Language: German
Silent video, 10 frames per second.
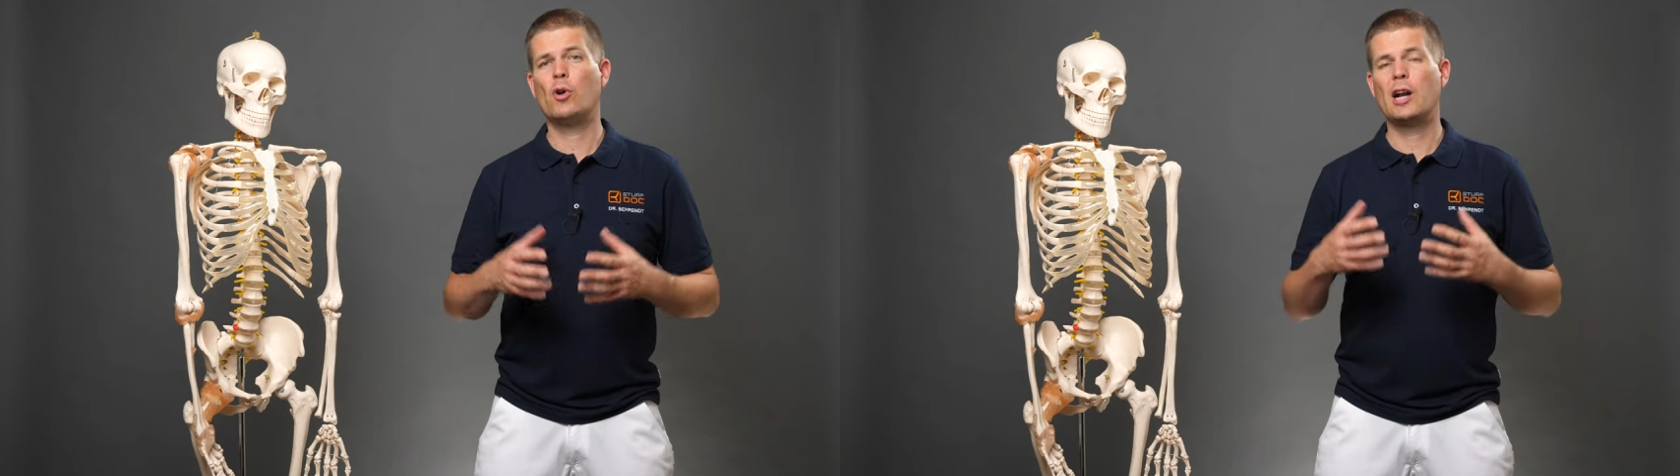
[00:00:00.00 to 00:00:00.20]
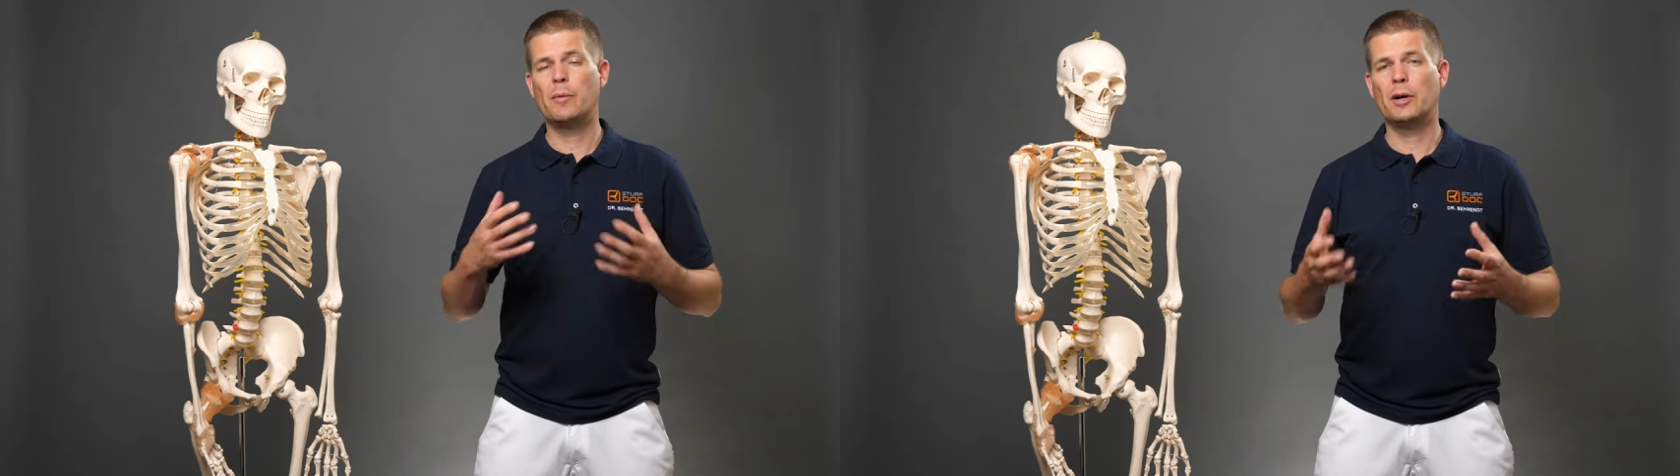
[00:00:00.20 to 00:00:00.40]

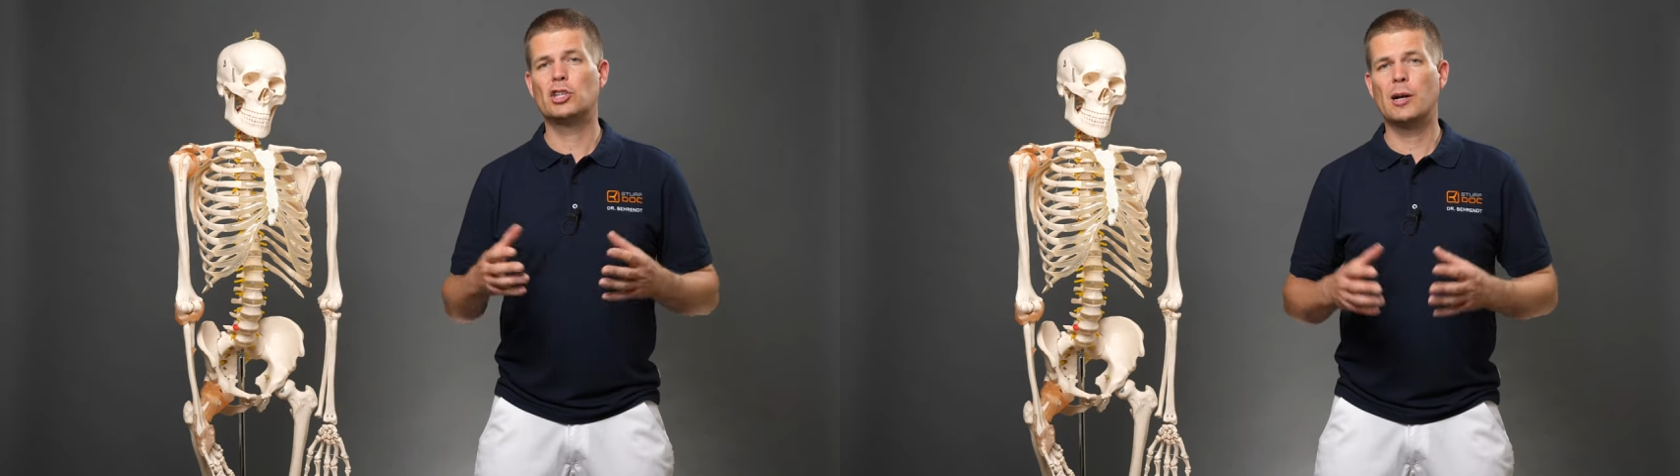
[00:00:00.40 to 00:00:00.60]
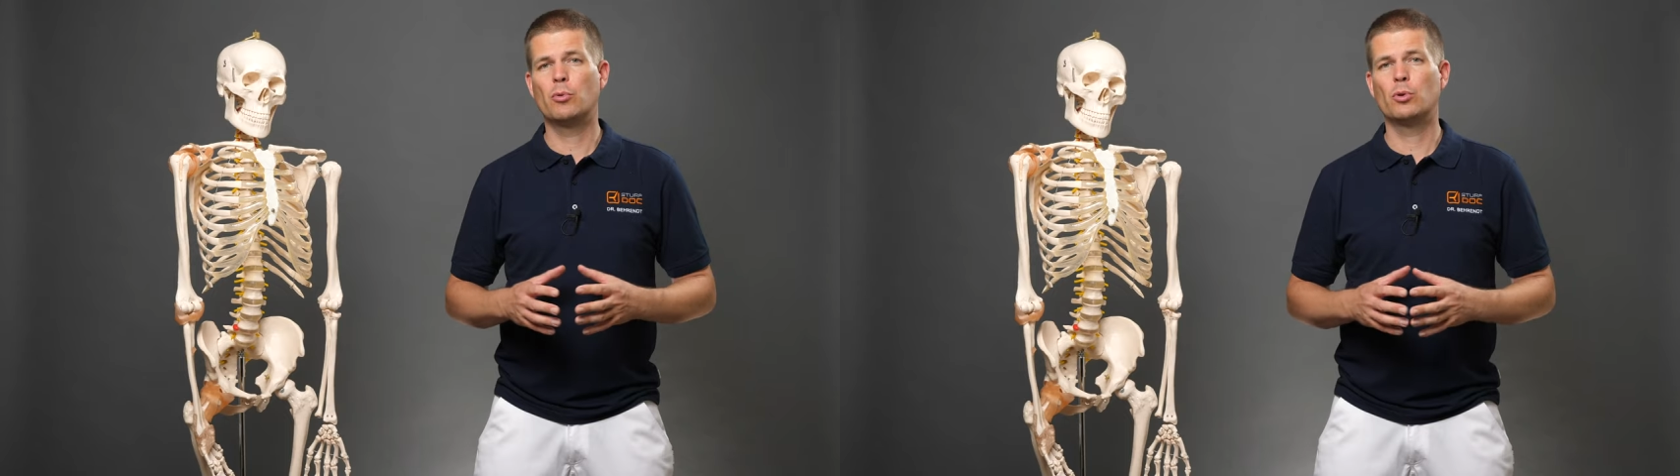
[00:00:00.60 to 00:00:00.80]
und eine
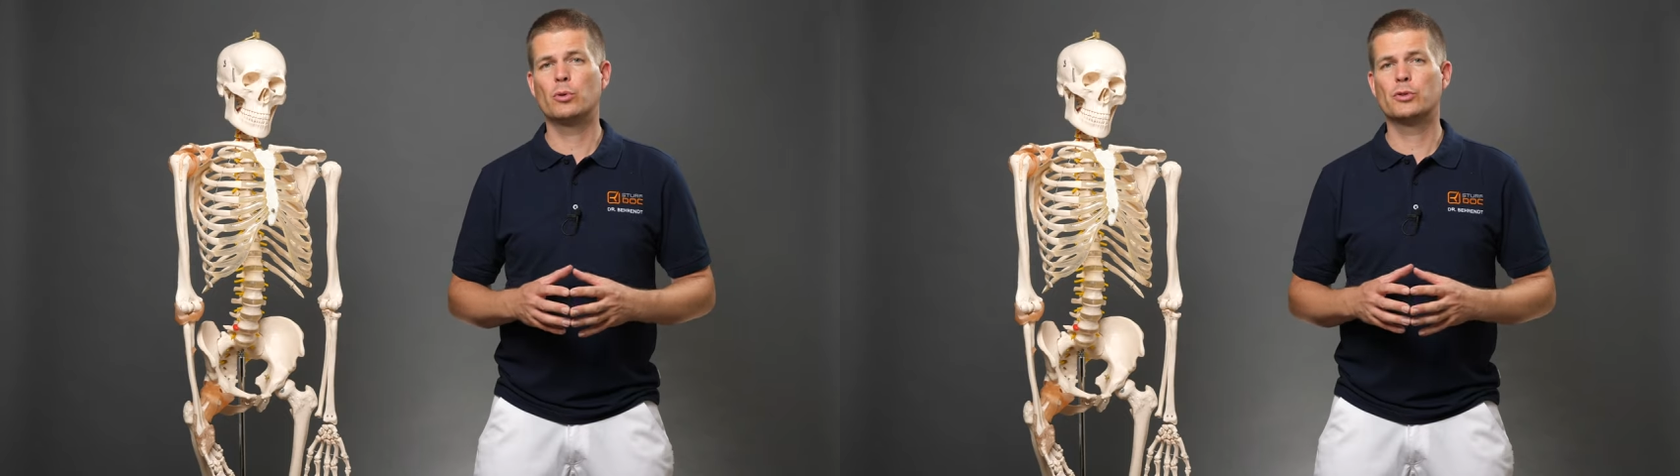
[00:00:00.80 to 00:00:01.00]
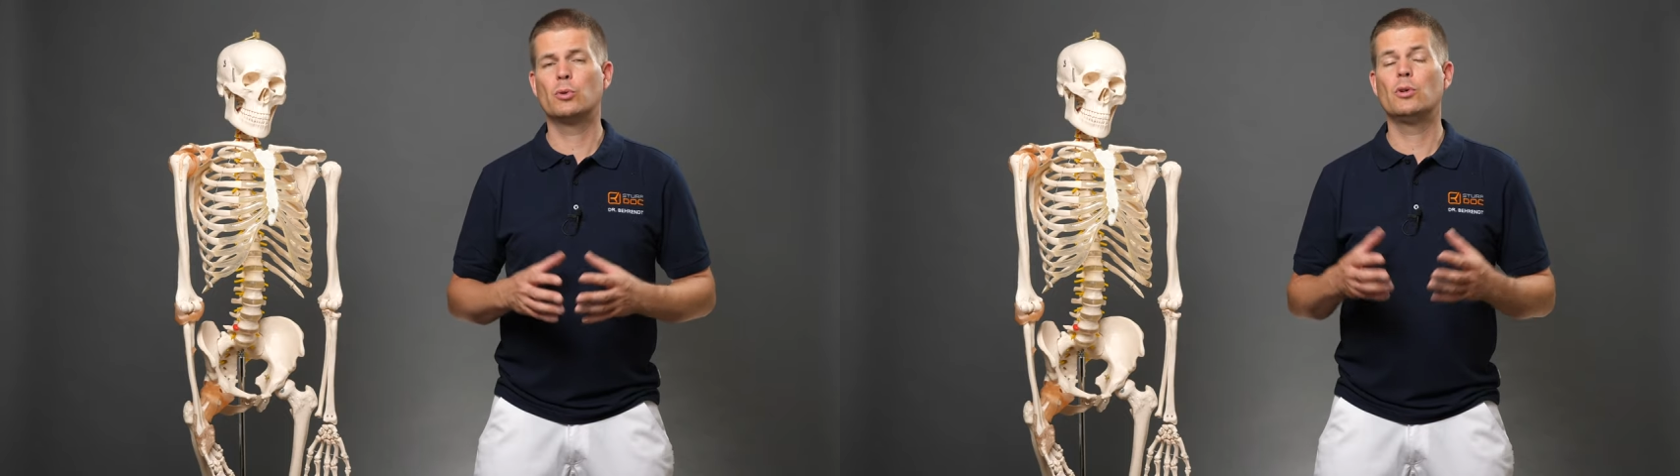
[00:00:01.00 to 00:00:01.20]

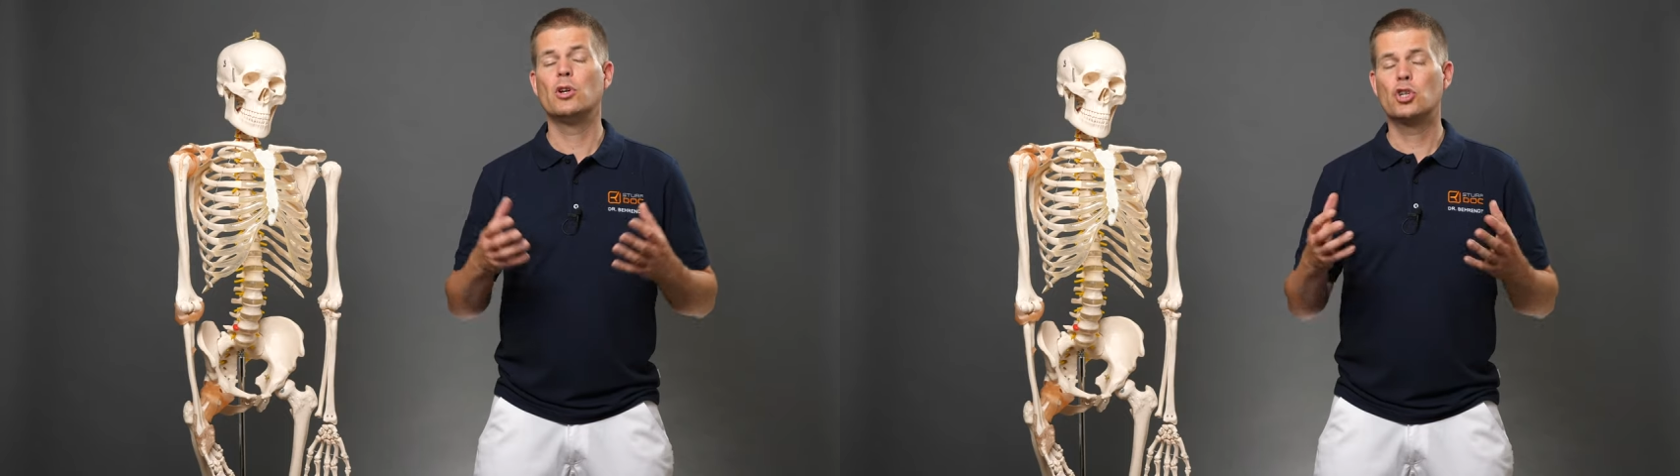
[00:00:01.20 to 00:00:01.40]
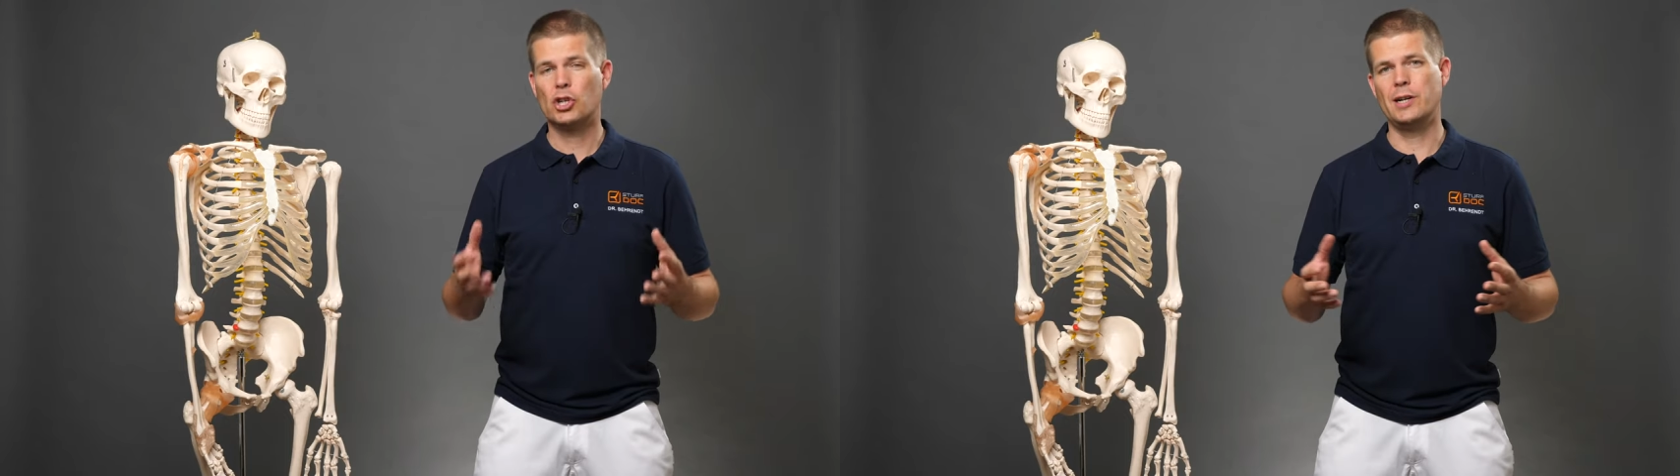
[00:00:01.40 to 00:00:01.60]
Bandscheibenprotrusion
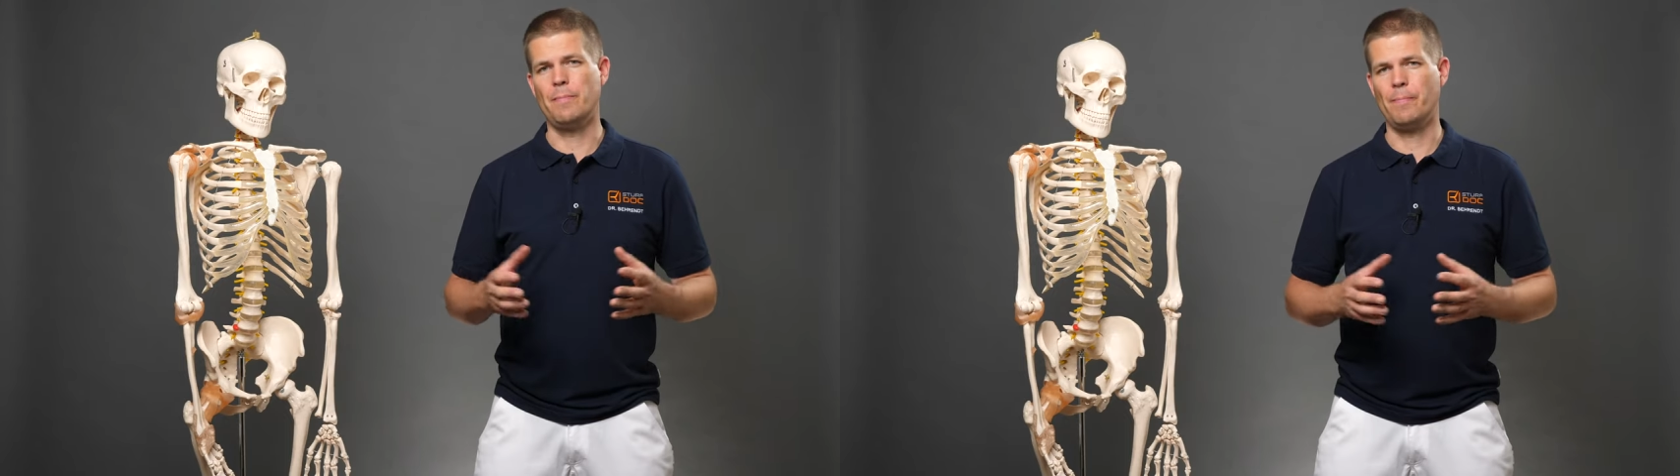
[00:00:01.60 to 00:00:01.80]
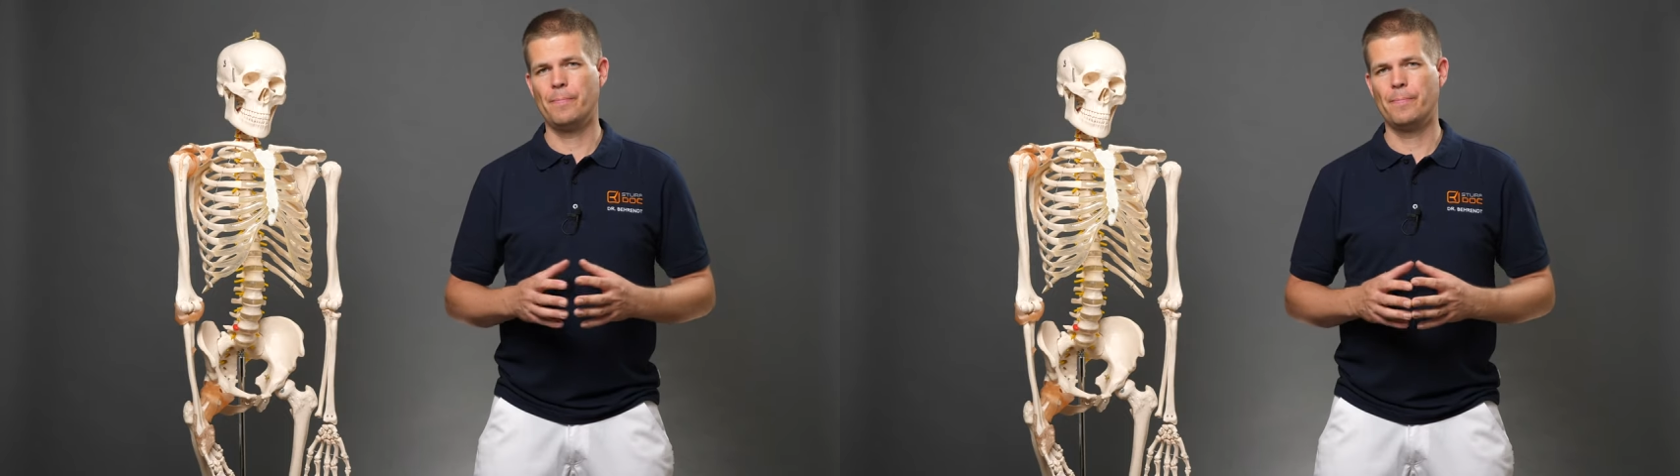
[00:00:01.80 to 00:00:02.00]
schlimm?